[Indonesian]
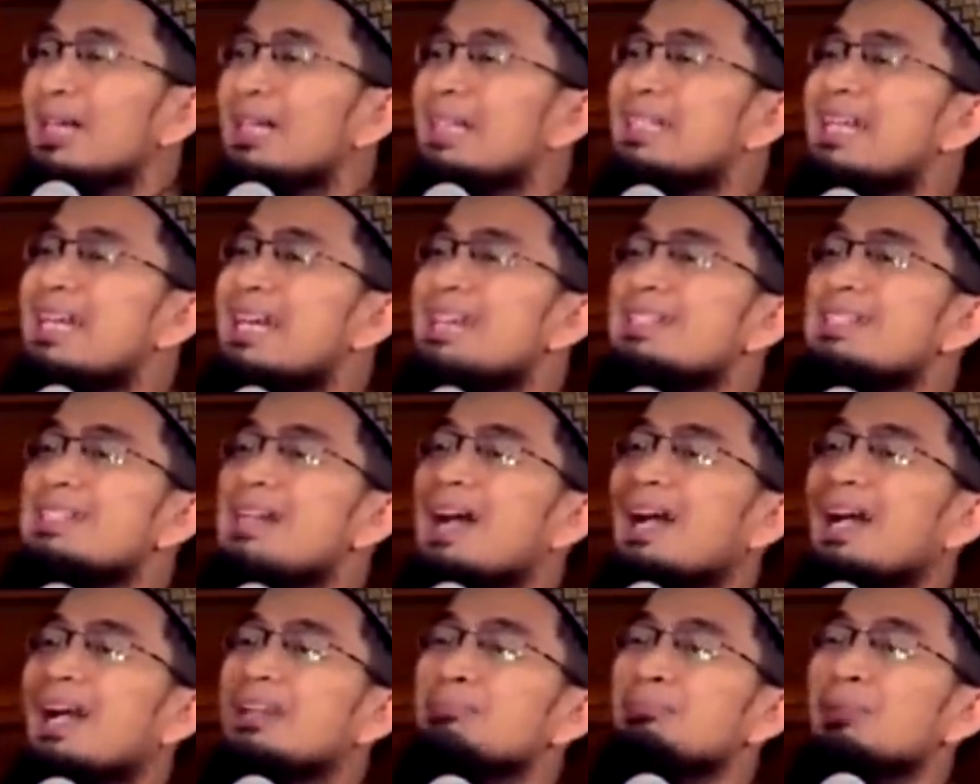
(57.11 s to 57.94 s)
Dia
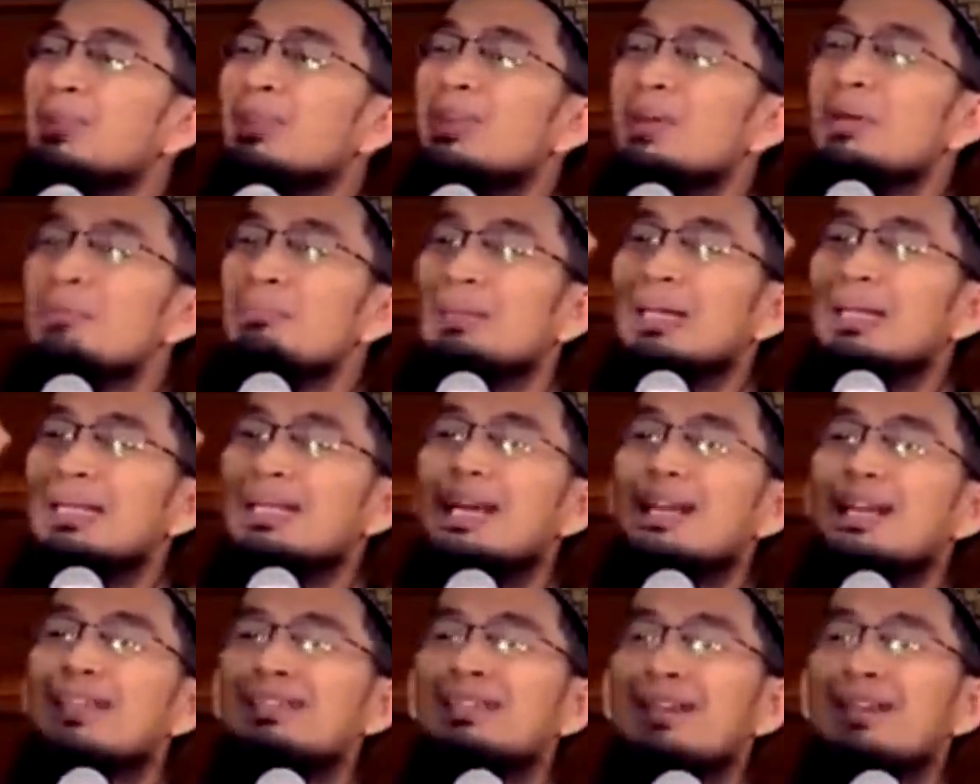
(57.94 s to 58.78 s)
tidak akan pernah
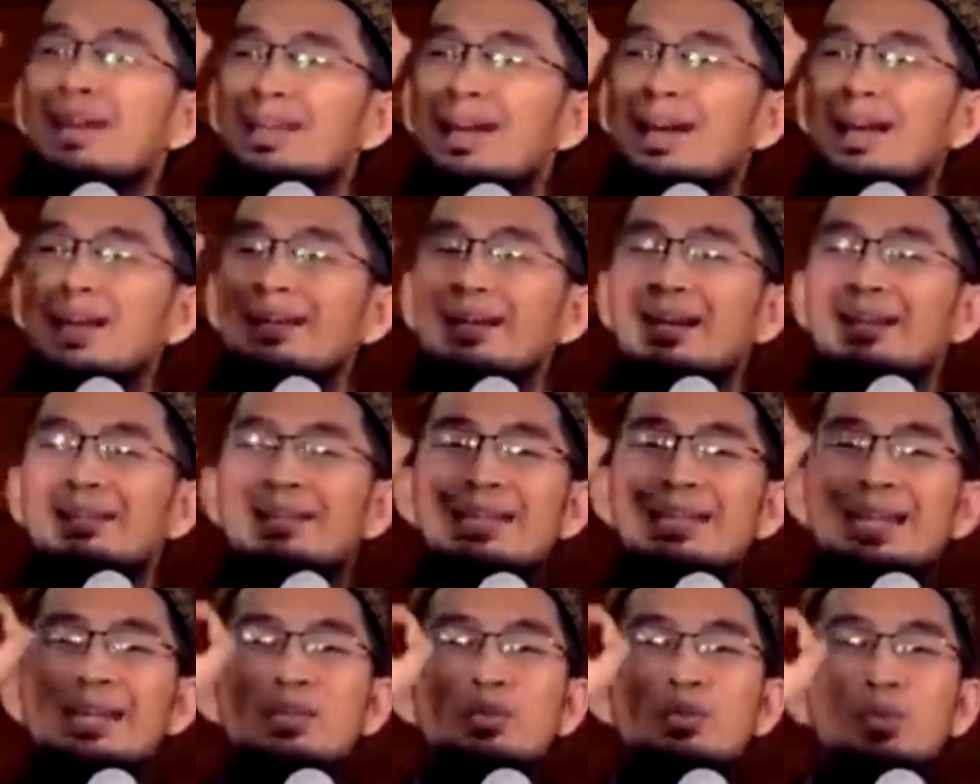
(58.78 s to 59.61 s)
melihat segala hal yang
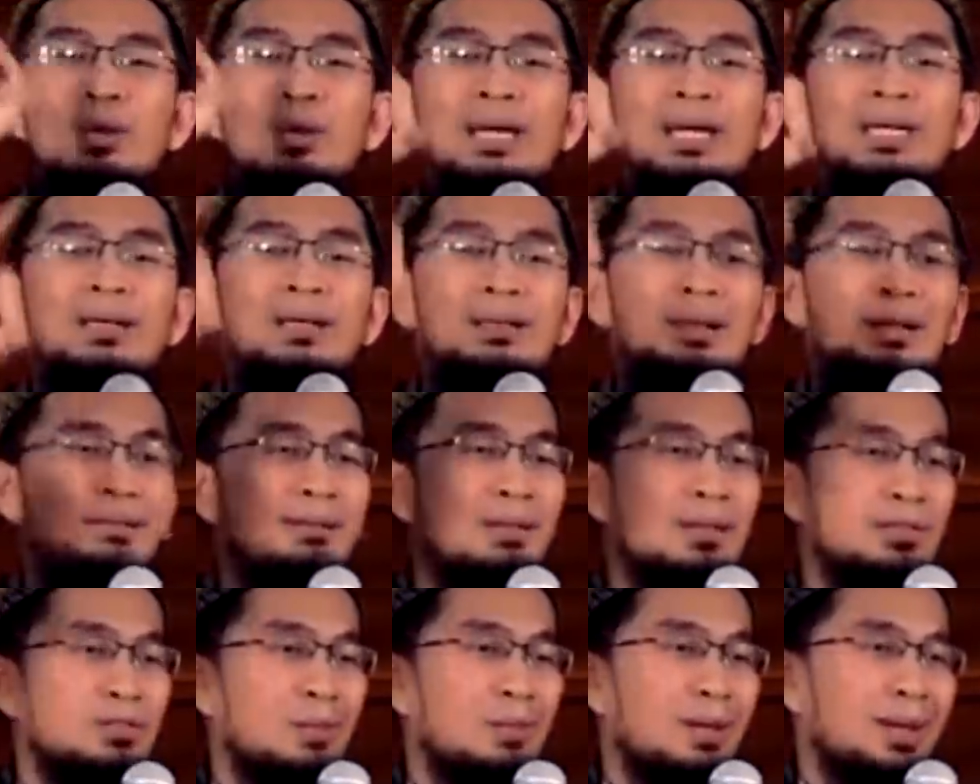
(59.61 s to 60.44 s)
tidak disukai oleh Allah
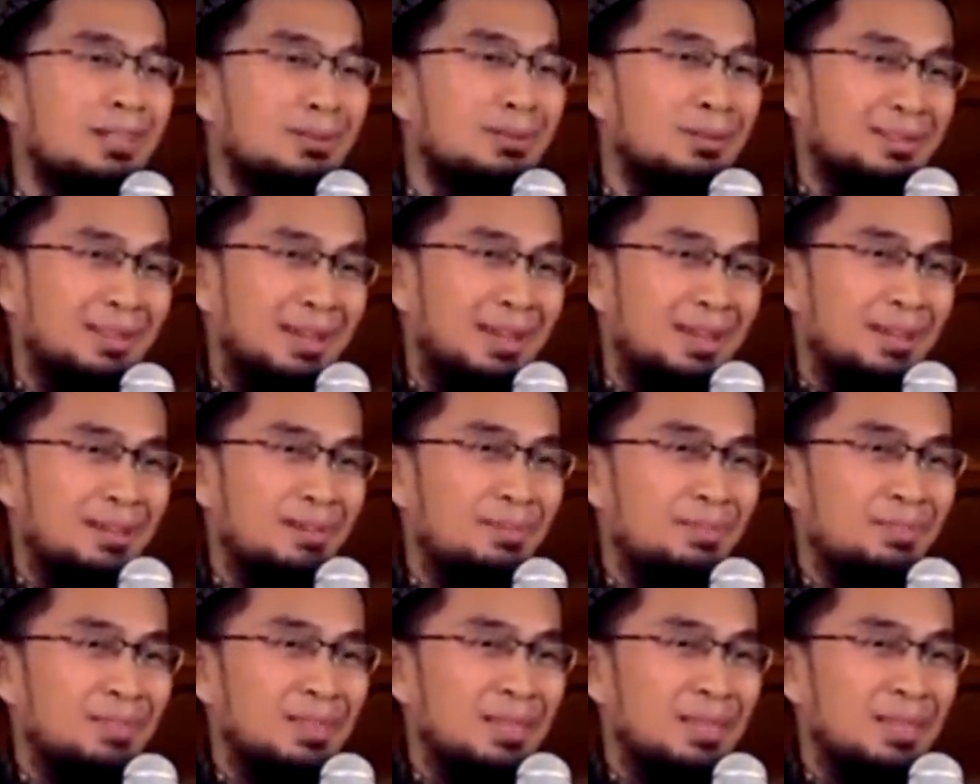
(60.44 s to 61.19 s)
Subhanahu wa taala.